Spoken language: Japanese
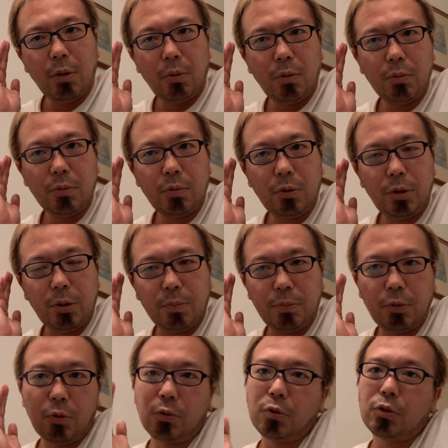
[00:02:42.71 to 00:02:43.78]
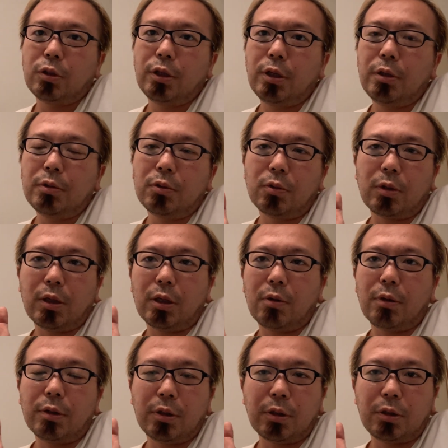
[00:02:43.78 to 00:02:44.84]
本当にプロとしてねその関
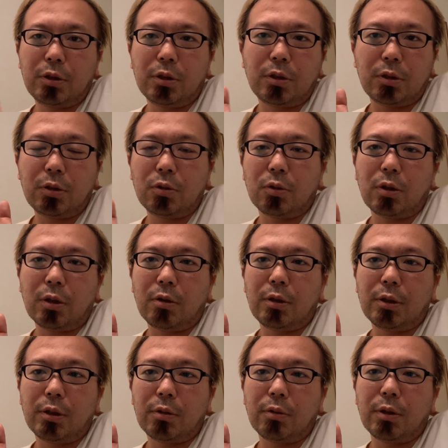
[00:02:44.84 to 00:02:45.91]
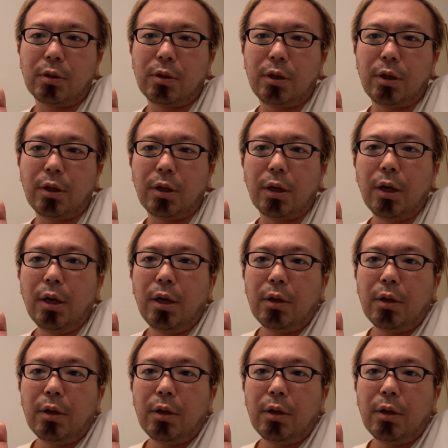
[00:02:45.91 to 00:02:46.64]
わってきちきちっと関わってくれて